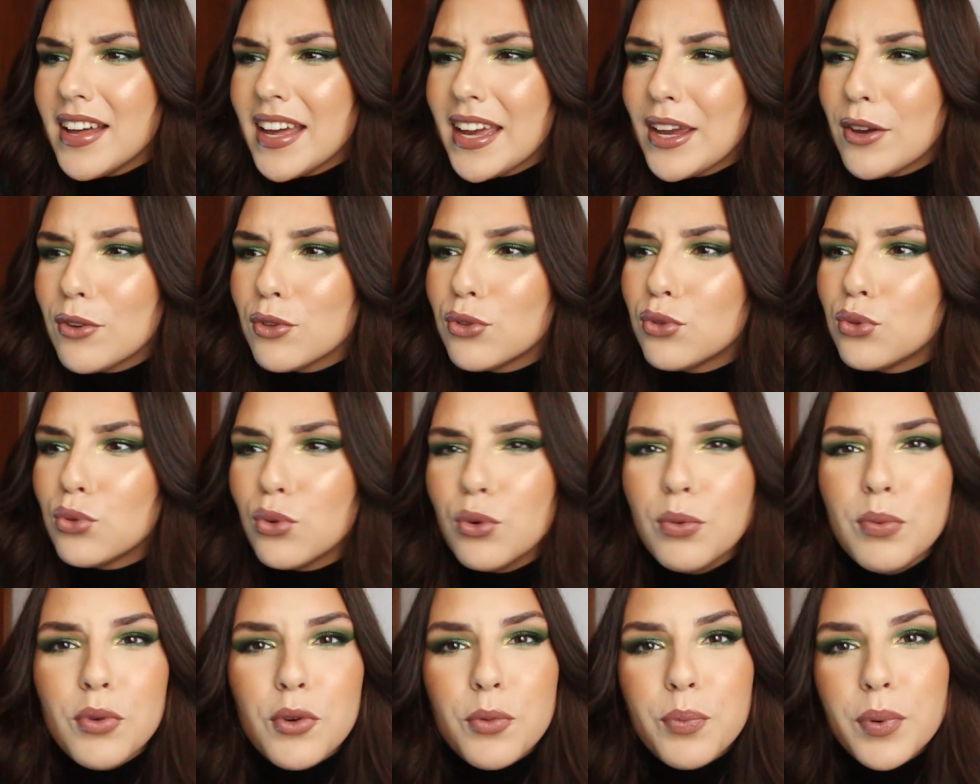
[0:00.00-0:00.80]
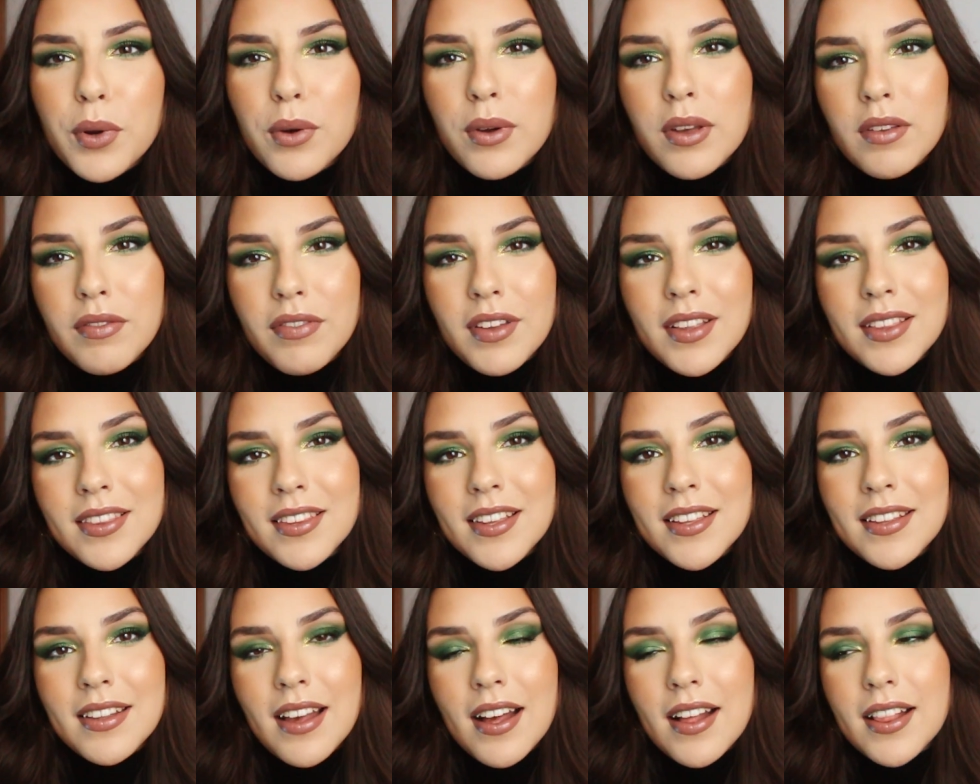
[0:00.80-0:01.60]
em outubro para um evento de
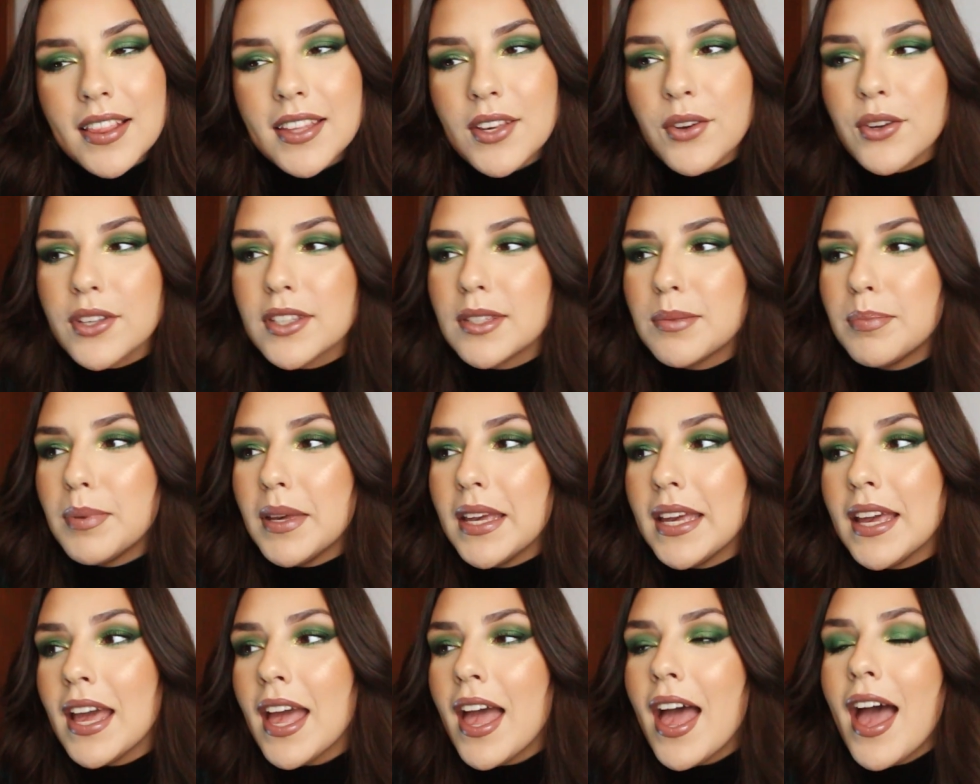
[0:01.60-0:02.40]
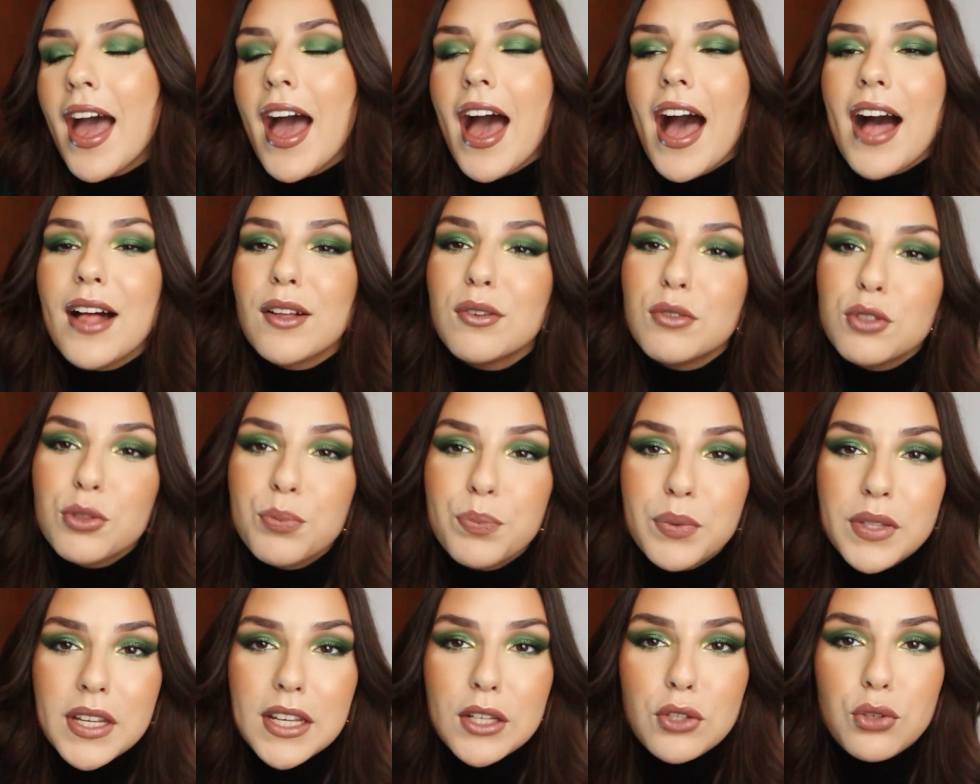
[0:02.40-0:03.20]
Natal e eu recebi alguns
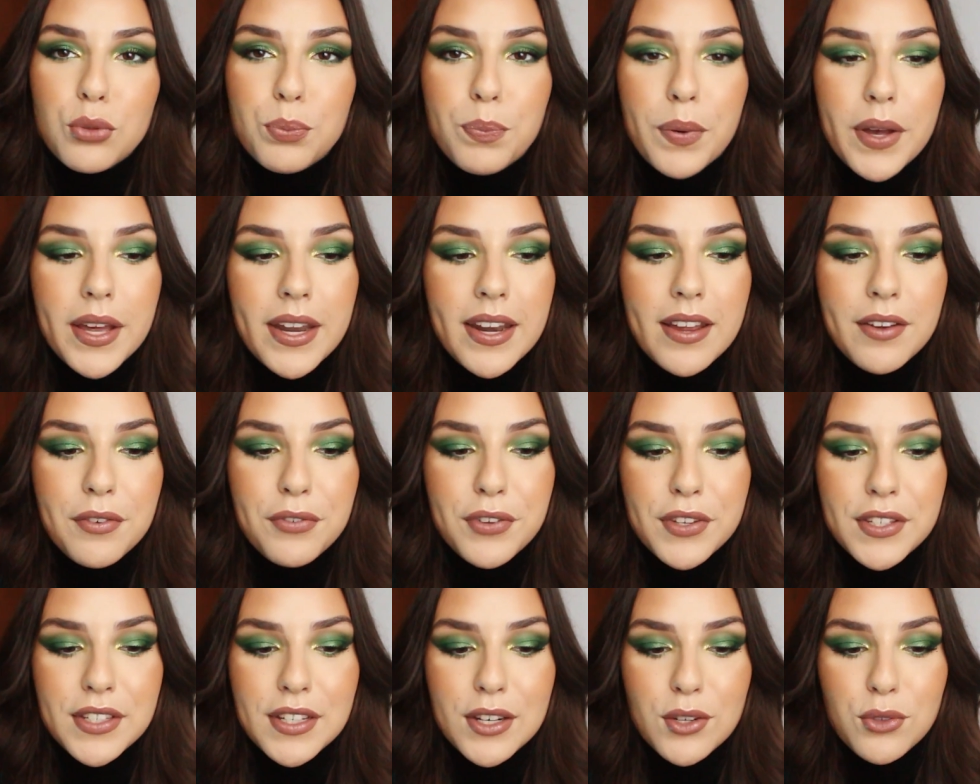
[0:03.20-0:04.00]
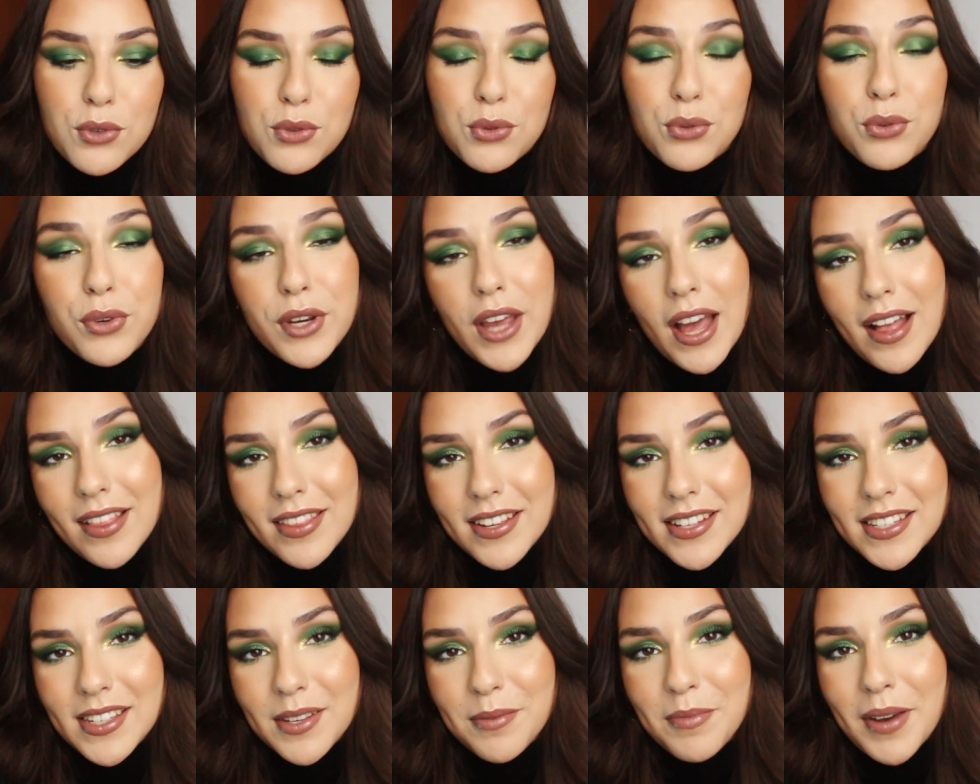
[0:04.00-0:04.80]
pedidos para fazer tutorial
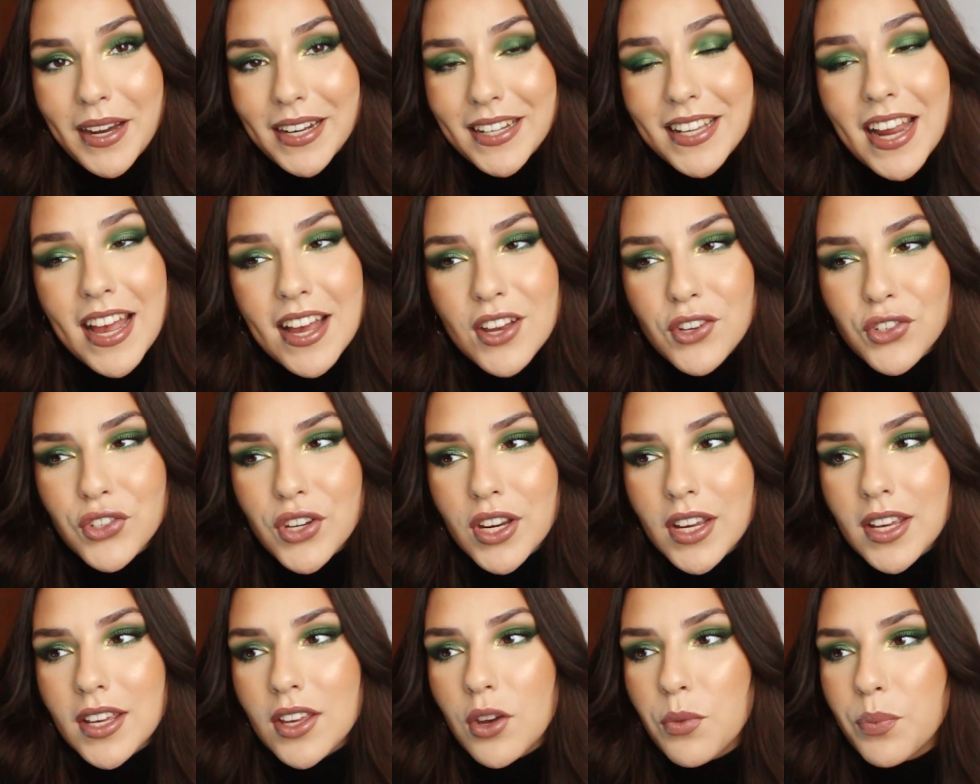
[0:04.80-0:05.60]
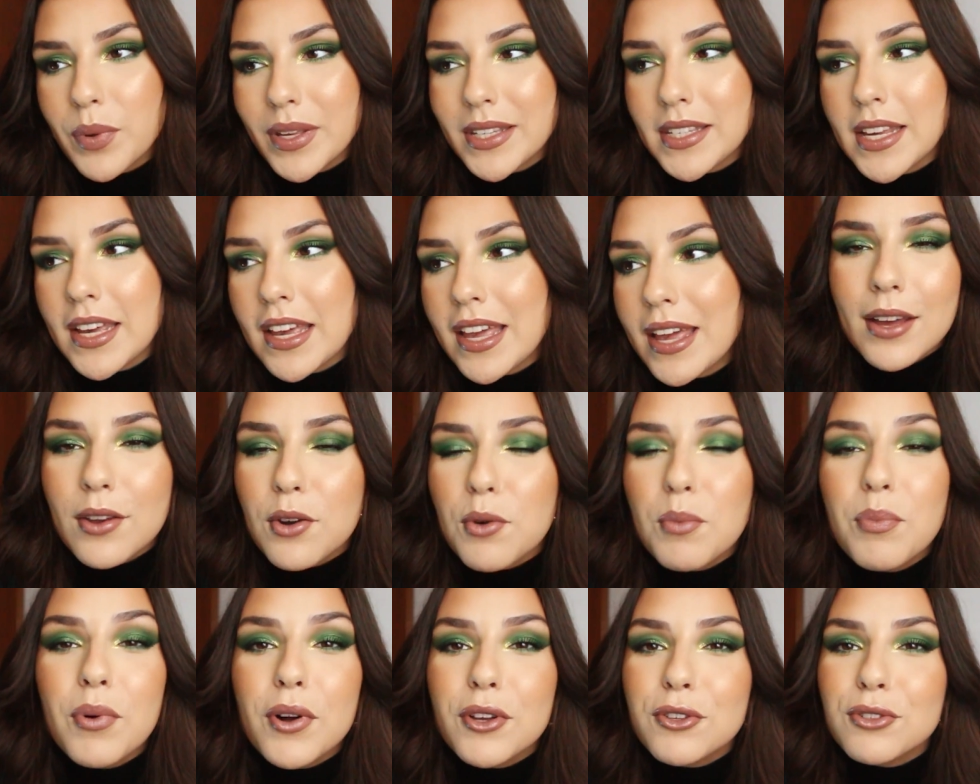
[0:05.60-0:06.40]
dessa maquilhagem e eu pensei, eu
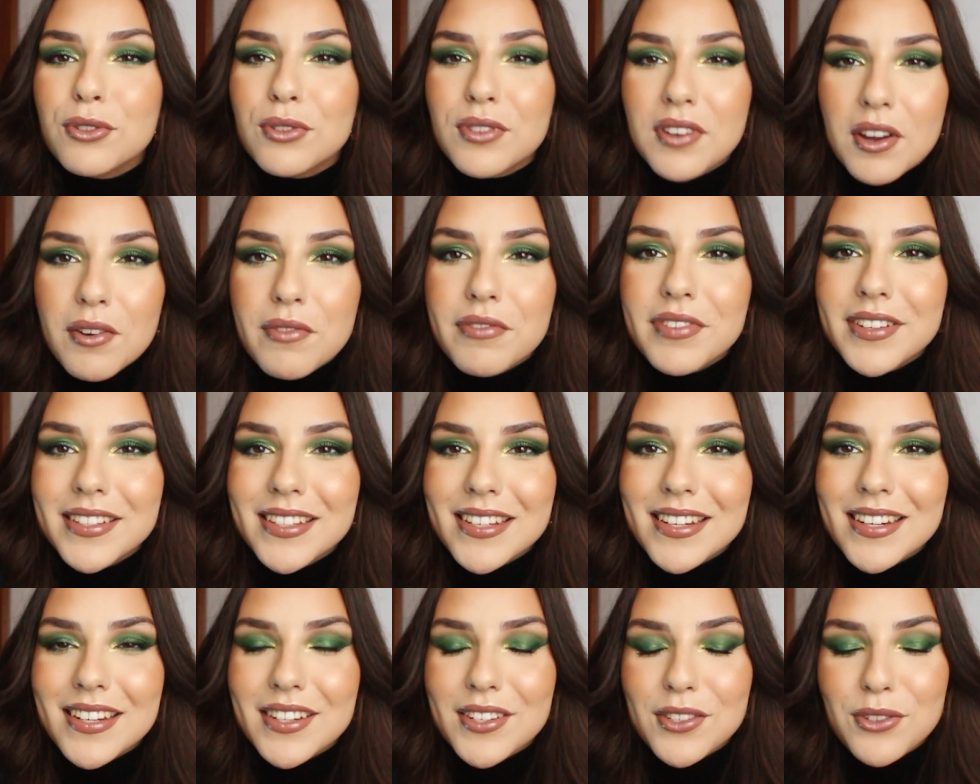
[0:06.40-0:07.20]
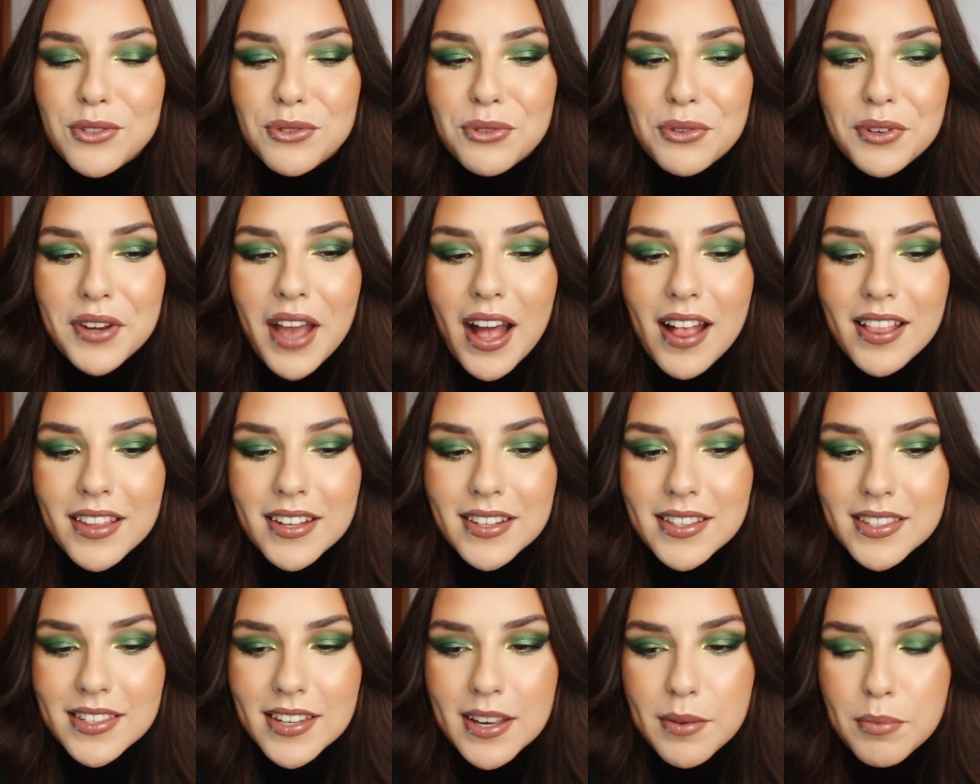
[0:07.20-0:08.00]
não posso não fazer esse tutorial
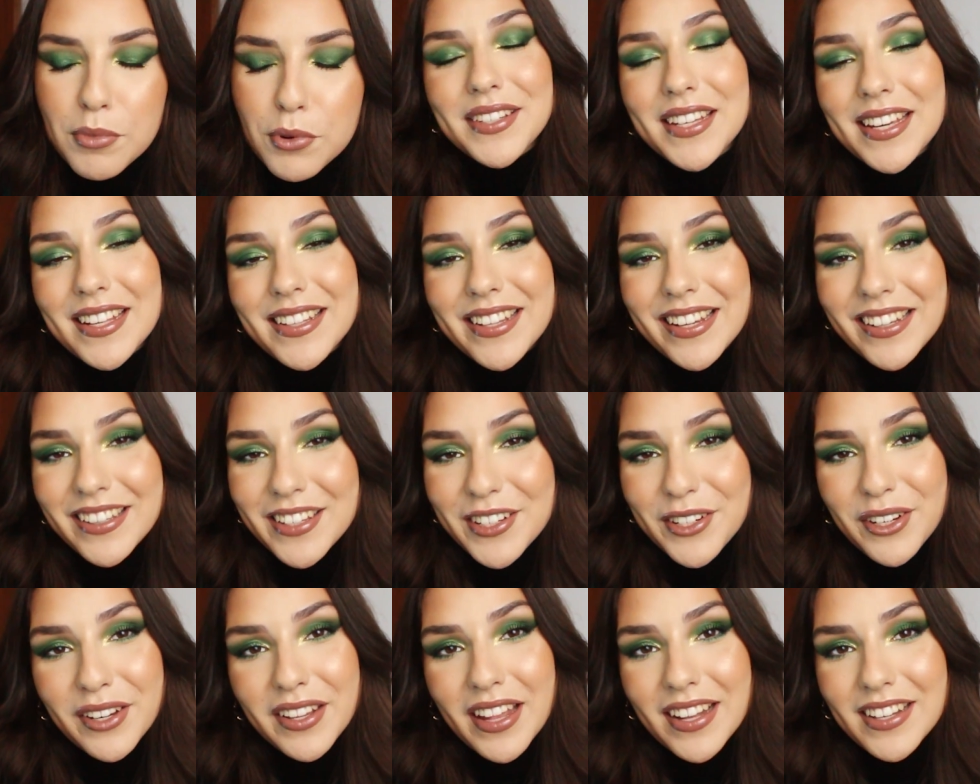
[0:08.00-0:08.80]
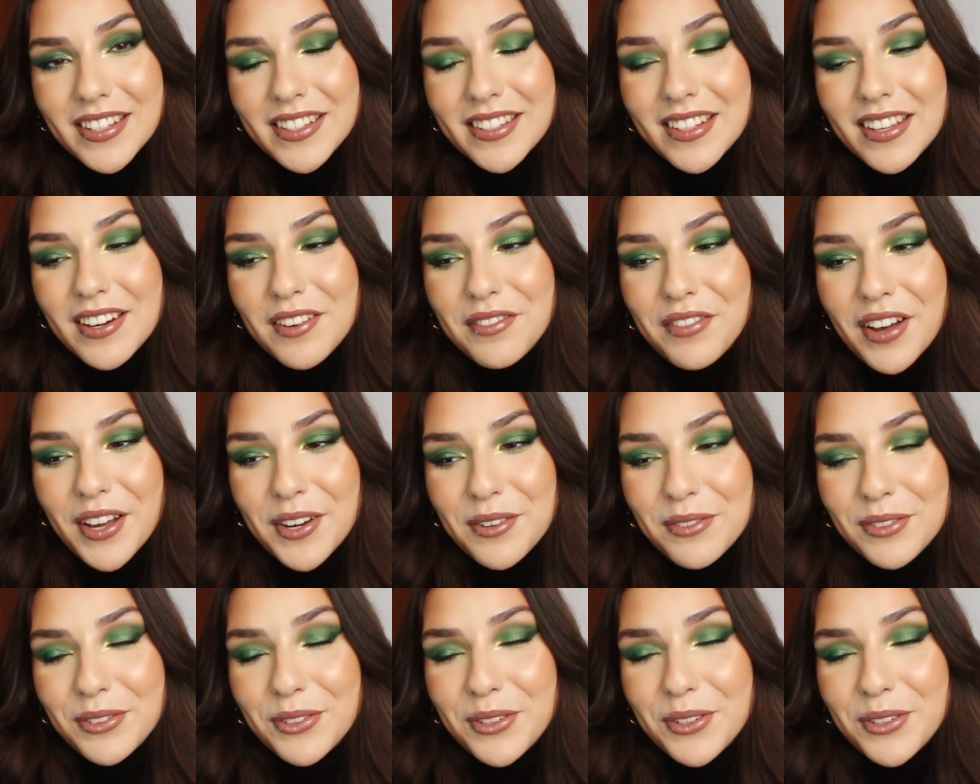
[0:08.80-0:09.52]
em dezembro. Tinha tantas saudades de gravar um